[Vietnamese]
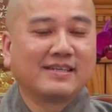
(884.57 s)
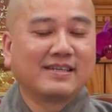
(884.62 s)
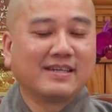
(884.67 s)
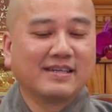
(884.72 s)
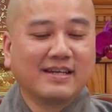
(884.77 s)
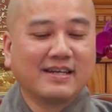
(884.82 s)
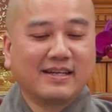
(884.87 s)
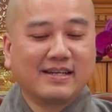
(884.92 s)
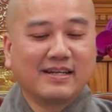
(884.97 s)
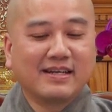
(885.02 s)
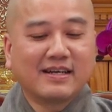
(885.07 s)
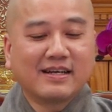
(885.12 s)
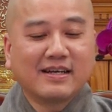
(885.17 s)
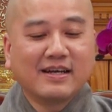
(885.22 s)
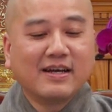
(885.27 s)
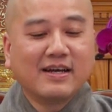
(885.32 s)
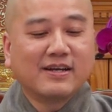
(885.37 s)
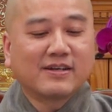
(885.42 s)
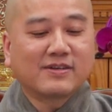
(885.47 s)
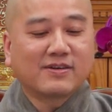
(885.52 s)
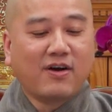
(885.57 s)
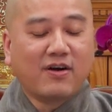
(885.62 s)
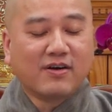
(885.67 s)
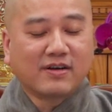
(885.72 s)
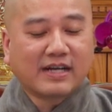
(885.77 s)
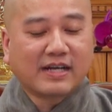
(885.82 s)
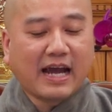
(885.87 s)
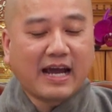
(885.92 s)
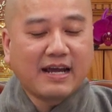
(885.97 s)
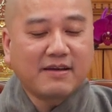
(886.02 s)
Cho nên
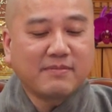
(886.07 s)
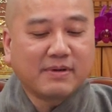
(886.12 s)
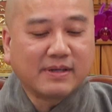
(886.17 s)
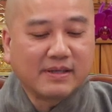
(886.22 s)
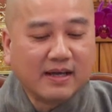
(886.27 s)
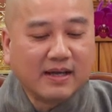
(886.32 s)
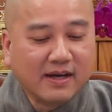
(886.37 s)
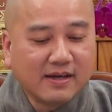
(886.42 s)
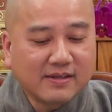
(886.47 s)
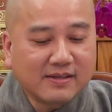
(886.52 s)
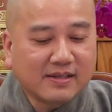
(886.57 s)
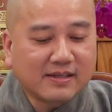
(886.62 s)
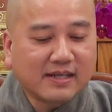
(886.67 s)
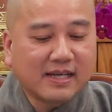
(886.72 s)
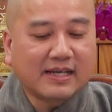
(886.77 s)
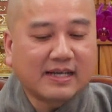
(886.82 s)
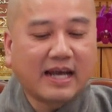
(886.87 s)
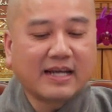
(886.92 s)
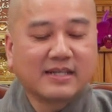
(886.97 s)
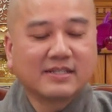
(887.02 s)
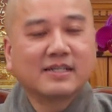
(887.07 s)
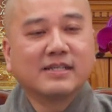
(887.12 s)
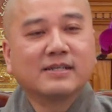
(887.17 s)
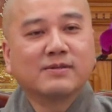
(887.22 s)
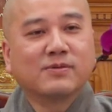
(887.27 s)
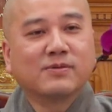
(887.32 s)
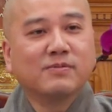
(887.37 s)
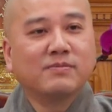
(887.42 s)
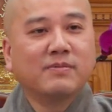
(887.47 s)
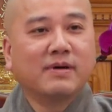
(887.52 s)
con cái mà nhớ tới cái ngày
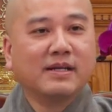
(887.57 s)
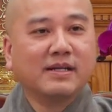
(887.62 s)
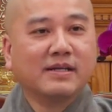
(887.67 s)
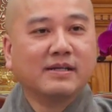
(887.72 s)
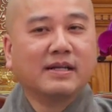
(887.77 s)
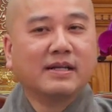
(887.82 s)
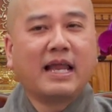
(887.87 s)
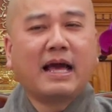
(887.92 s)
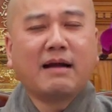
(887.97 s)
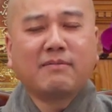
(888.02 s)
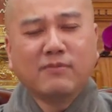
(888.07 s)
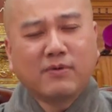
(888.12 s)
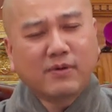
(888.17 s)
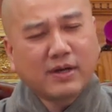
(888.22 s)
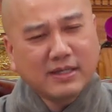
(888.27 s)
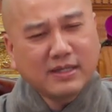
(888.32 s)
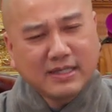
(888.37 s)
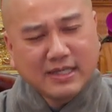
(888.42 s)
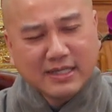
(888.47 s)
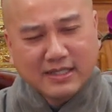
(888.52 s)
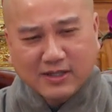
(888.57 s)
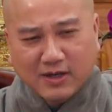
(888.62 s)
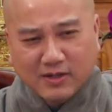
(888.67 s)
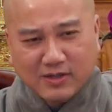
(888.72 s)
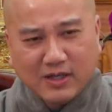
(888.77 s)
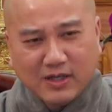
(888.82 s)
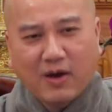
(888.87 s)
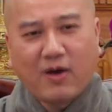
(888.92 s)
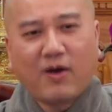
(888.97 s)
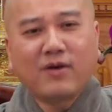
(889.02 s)
sinh của mình, làm một cái gì nhỏ
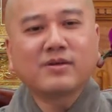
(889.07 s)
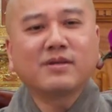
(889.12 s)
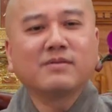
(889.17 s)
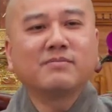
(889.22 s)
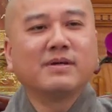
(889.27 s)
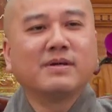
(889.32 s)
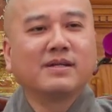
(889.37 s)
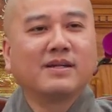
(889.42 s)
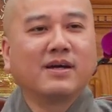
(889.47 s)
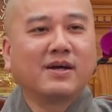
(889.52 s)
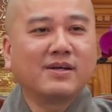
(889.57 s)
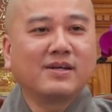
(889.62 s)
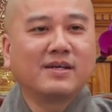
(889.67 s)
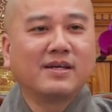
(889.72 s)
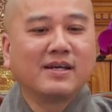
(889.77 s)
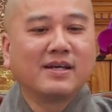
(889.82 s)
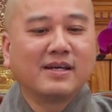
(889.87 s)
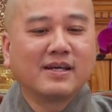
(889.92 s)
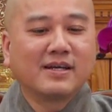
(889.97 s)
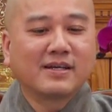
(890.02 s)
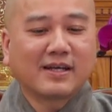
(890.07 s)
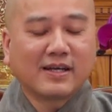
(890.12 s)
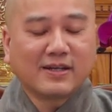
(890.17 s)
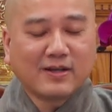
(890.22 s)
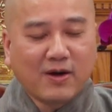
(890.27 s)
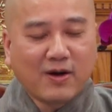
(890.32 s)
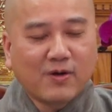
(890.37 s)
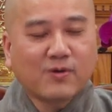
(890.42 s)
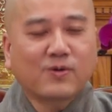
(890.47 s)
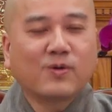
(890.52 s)
nhỏ cho mình thôi, cái
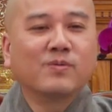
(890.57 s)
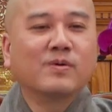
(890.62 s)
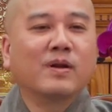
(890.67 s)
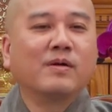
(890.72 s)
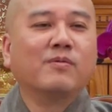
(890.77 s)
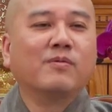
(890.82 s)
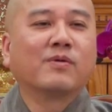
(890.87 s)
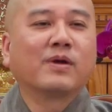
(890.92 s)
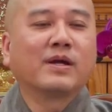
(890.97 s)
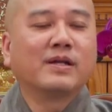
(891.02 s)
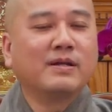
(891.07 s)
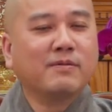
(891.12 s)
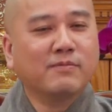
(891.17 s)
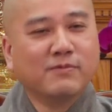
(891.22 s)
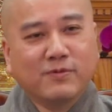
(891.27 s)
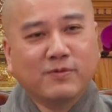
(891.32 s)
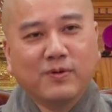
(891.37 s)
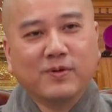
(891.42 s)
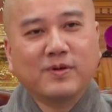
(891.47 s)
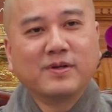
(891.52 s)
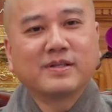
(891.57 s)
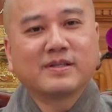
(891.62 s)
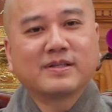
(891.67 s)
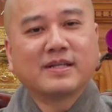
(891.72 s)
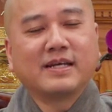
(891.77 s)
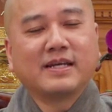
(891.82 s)
đó cũng là một cái niềm vui.